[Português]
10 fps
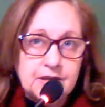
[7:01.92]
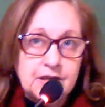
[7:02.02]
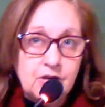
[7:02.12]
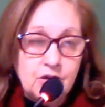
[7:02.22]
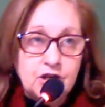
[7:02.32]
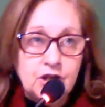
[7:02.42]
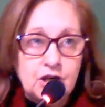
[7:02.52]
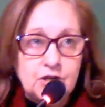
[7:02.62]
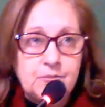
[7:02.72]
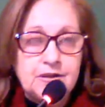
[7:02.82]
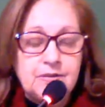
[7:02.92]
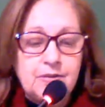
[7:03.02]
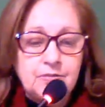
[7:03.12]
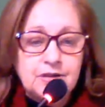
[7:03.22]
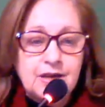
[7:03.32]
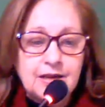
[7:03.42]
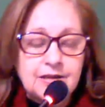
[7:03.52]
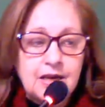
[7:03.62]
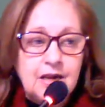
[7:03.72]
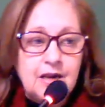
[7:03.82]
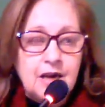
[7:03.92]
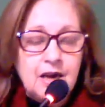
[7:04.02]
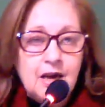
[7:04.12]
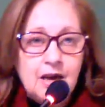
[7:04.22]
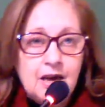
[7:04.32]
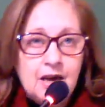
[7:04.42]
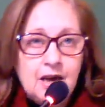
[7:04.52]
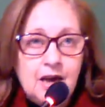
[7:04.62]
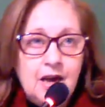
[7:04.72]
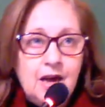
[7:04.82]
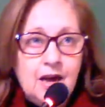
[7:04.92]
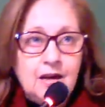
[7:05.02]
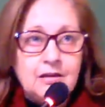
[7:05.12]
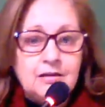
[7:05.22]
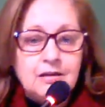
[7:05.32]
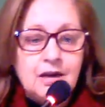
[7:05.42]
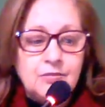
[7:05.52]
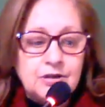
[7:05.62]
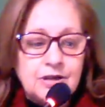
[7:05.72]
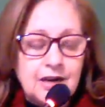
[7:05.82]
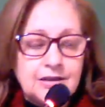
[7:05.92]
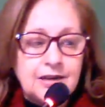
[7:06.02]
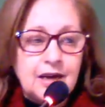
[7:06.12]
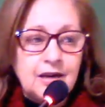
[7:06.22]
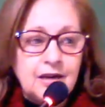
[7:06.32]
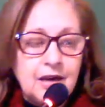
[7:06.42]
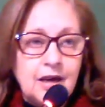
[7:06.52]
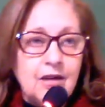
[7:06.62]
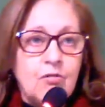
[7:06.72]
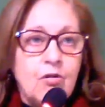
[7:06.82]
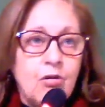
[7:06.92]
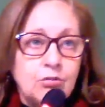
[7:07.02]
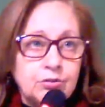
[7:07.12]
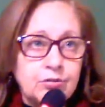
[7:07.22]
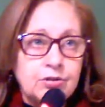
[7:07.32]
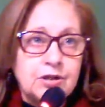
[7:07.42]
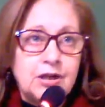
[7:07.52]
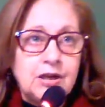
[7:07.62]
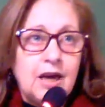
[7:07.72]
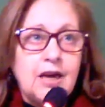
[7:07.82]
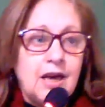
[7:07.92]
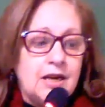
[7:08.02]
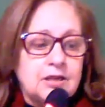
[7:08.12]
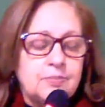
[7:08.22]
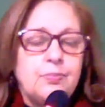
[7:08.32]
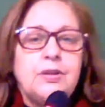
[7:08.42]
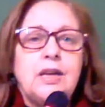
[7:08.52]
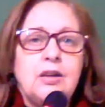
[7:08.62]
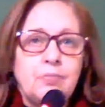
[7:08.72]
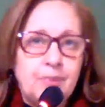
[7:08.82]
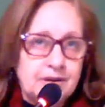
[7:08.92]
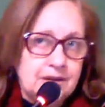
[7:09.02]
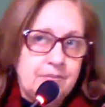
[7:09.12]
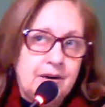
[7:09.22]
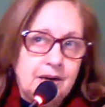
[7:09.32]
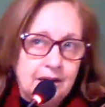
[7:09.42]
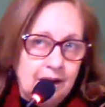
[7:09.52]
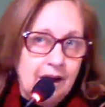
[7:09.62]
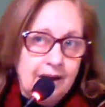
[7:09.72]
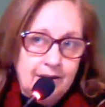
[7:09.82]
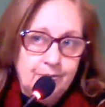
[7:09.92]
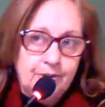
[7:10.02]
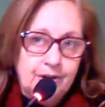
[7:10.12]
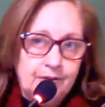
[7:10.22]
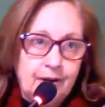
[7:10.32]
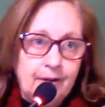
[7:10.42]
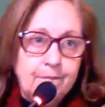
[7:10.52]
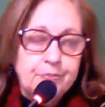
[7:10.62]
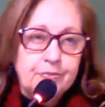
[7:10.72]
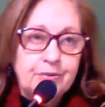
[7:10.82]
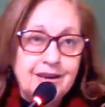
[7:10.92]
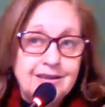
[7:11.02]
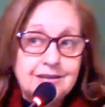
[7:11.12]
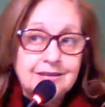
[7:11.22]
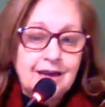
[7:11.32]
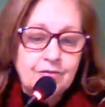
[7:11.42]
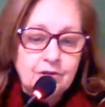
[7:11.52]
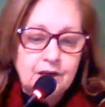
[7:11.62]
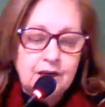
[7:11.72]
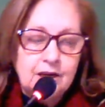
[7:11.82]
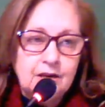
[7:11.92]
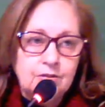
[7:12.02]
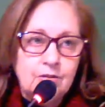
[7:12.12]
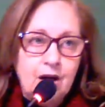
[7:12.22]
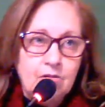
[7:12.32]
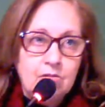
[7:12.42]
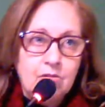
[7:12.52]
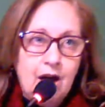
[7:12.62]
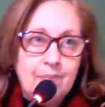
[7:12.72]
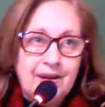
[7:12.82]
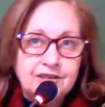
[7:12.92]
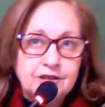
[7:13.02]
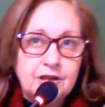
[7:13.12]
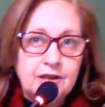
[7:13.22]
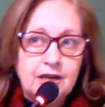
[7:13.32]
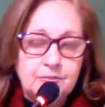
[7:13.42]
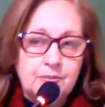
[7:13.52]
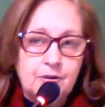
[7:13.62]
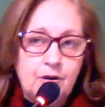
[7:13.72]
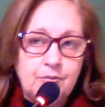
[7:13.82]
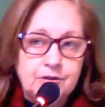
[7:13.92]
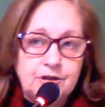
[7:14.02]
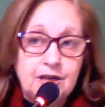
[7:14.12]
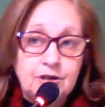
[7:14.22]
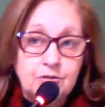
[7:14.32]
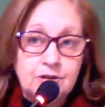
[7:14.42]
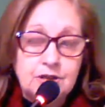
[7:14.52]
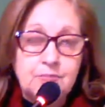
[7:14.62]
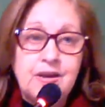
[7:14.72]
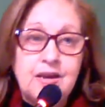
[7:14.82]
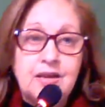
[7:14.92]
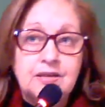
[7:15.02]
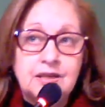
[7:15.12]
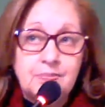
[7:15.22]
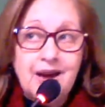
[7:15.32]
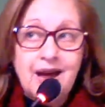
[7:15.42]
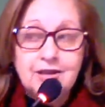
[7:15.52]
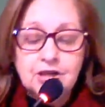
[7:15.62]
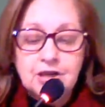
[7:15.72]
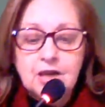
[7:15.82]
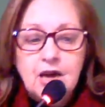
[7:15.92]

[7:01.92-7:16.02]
que hoje nós percebemos que elas é, digamos que elas têm encontros que nem eles poderiam perceber naquela época, não é? Porque eles estavam criando algo a partir deles próprios e das suas experiências práticas,